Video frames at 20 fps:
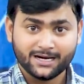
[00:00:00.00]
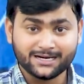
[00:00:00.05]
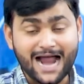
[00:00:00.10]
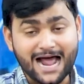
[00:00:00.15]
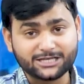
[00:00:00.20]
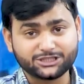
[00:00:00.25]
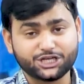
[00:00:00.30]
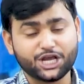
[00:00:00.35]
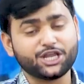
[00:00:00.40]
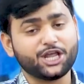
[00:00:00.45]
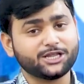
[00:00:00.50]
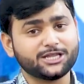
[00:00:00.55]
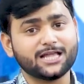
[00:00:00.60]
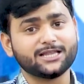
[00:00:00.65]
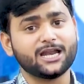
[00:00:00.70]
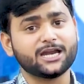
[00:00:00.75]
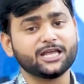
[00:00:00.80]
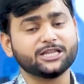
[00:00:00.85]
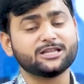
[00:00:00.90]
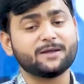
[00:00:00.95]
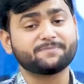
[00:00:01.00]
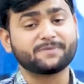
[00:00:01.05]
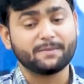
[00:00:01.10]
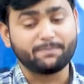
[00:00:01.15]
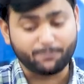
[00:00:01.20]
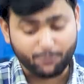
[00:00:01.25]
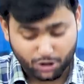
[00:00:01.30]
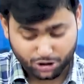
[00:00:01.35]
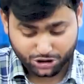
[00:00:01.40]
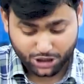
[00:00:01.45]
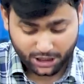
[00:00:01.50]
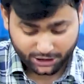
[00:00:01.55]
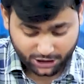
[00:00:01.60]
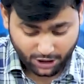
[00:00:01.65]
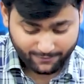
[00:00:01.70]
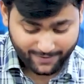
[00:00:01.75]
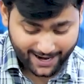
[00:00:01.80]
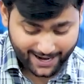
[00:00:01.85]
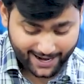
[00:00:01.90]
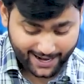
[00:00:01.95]
राष्ट्रीय जनता दल की तरफ से पोस्ट
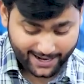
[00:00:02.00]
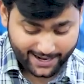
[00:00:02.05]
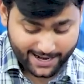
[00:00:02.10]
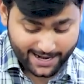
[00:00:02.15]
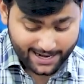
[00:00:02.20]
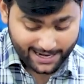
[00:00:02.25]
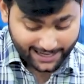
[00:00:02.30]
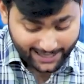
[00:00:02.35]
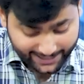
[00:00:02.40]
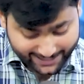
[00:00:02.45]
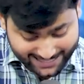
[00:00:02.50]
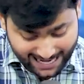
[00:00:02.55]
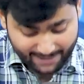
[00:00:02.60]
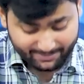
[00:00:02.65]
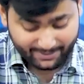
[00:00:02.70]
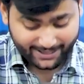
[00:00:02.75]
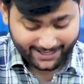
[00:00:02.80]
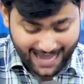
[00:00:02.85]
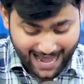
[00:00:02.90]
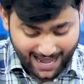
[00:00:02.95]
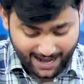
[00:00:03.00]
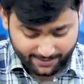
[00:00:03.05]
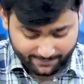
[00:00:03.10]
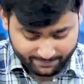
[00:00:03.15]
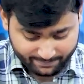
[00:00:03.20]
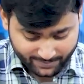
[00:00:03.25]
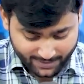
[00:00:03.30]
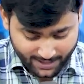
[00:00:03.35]
करते हुए लिखा भी गया है